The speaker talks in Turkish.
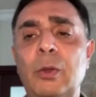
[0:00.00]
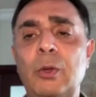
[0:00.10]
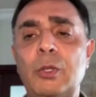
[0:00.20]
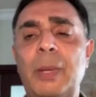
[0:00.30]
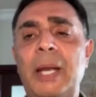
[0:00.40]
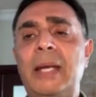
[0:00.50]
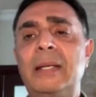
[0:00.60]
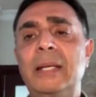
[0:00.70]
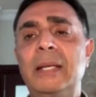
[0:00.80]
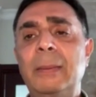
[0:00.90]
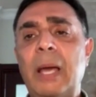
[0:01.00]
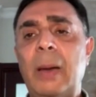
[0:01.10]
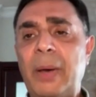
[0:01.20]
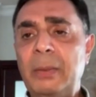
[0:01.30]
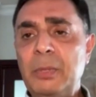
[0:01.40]
görüşmeler
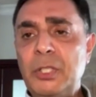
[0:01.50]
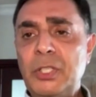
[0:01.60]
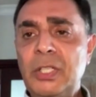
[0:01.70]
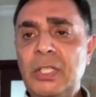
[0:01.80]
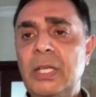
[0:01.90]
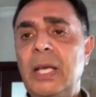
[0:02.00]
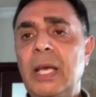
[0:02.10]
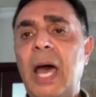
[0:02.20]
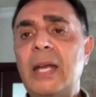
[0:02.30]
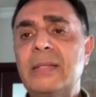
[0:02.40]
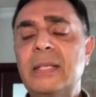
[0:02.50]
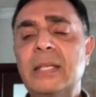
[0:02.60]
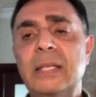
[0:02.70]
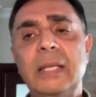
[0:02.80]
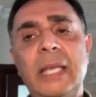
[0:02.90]
kapanmıştır
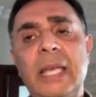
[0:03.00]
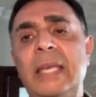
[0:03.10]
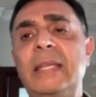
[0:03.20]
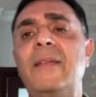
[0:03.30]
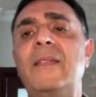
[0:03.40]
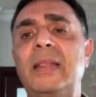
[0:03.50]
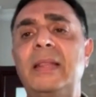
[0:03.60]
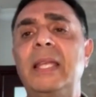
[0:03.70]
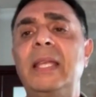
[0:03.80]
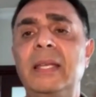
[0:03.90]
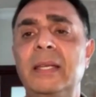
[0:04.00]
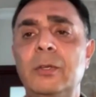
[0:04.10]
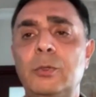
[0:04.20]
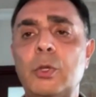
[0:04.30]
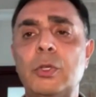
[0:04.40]
artık iki devletli
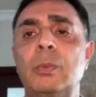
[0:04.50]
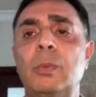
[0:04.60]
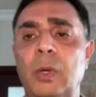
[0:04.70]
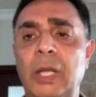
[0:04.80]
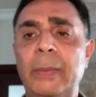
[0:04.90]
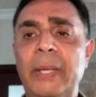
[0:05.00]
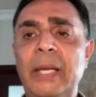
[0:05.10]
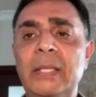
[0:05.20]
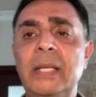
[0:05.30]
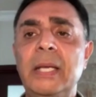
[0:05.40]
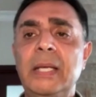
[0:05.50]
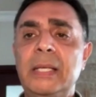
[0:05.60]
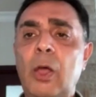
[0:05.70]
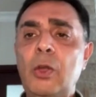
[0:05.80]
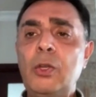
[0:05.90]
çözüm olabilir.
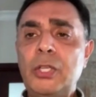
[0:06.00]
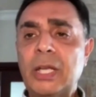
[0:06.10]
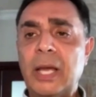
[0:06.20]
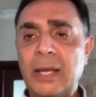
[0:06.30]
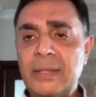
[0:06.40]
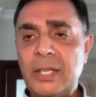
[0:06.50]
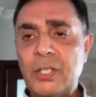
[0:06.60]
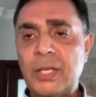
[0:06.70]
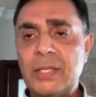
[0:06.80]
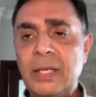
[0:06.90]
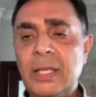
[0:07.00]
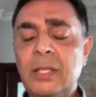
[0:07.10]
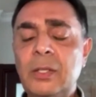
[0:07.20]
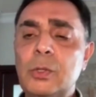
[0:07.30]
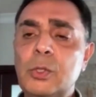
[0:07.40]
Önce KKTC'yi
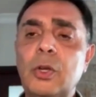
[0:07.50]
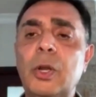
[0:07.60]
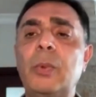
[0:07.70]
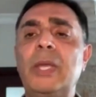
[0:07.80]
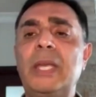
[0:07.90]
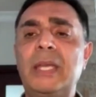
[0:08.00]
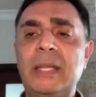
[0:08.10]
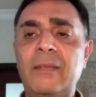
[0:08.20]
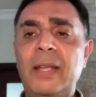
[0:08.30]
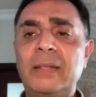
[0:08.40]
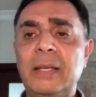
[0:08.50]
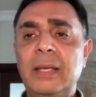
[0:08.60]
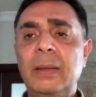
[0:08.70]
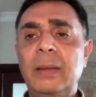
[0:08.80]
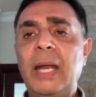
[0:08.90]
tanıyın sonra bu iki devlet
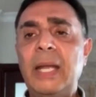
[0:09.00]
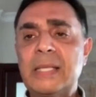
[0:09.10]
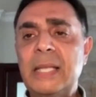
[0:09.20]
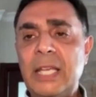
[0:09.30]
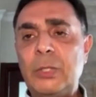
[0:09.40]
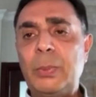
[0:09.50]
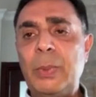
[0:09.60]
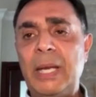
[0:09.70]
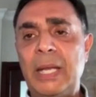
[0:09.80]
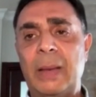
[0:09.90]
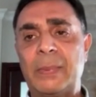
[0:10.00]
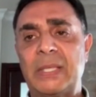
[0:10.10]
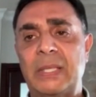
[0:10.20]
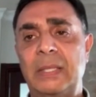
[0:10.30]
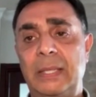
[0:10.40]
arasında işbirliği
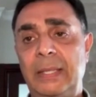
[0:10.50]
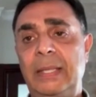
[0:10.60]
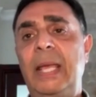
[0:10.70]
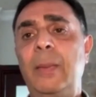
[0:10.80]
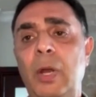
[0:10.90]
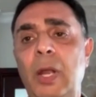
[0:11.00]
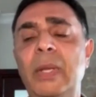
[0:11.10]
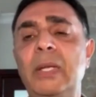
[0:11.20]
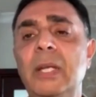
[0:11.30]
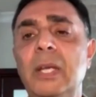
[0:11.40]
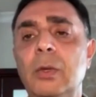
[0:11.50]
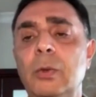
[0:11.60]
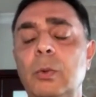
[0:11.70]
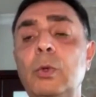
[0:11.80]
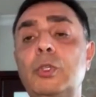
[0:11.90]
yapsın diye böyle bir
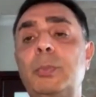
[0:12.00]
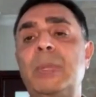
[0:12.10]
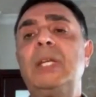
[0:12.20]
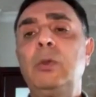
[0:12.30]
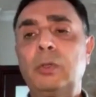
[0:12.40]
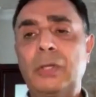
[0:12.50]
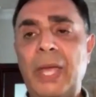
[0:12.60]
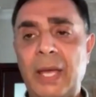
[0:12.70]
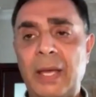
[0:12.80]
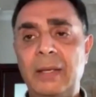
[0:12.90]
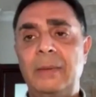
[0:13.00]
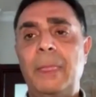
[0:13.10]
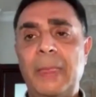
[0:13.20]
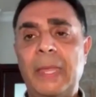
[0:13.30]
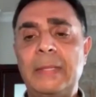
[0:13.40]
uç bir noktaya
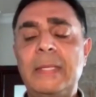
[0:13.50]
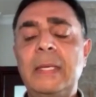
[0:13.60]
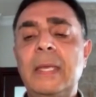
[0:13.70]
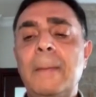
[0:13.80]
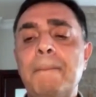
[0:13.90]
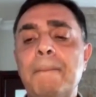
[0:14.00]
gittik.